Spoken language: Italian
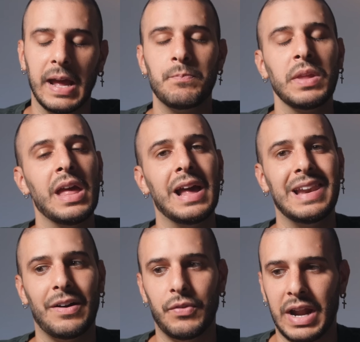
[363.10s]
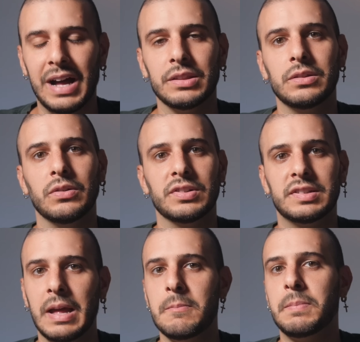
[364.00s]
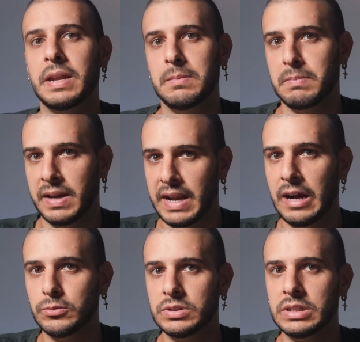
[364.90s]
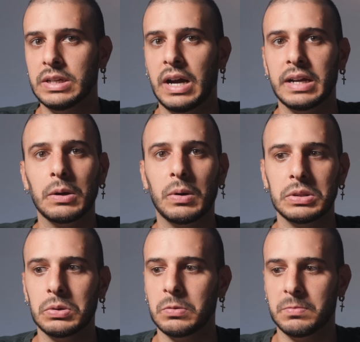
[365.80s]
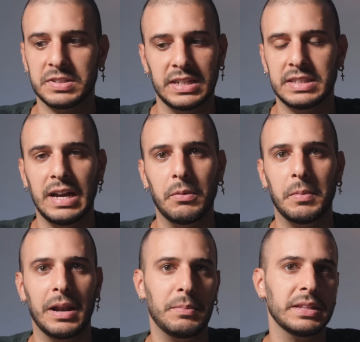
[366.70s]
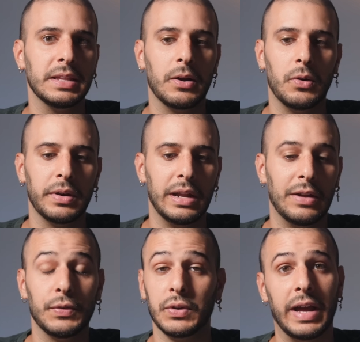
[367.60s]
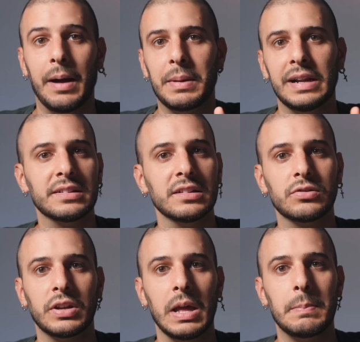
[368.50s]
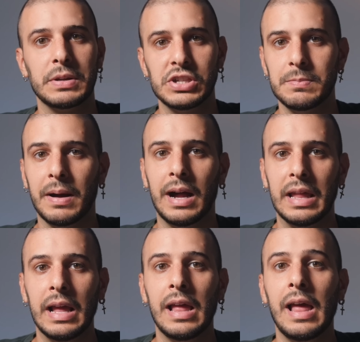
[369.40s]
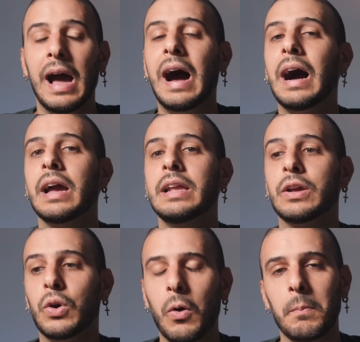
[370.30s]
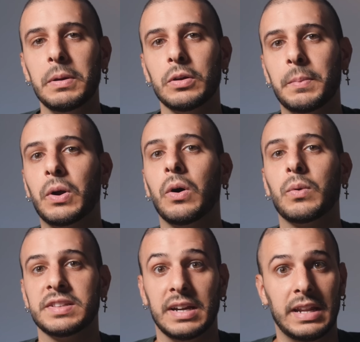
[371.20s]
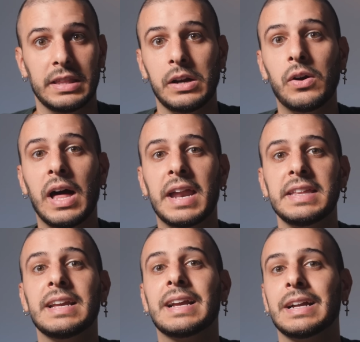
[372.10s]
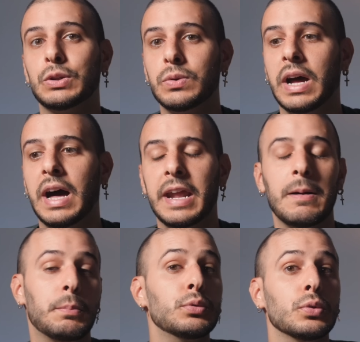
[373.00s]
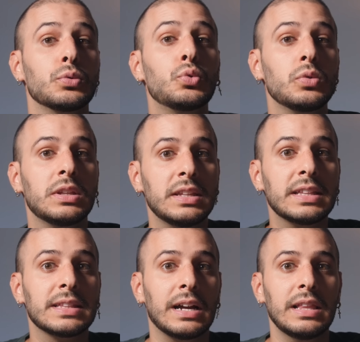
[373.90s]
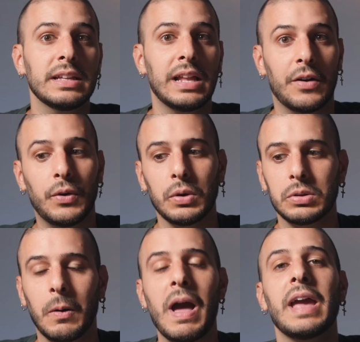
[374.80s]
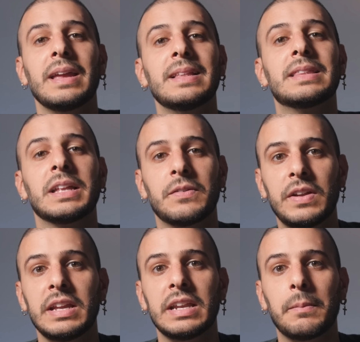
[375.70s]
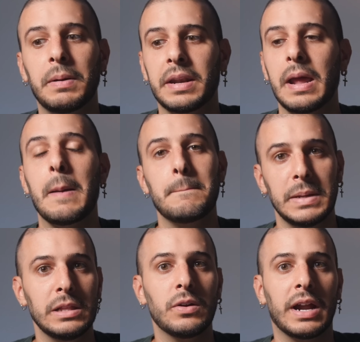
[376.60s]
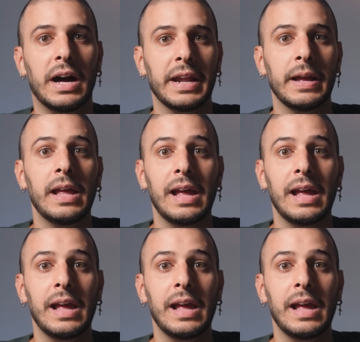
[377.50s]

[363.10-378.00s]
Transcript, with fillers: che lavorando sempre in background, anche quando scattiamo banalmente con la fotocamera il sensore principale, ha il compito però questa grandangolare di catturare appunto tutti i dettagli della foto e intervenire per migliorare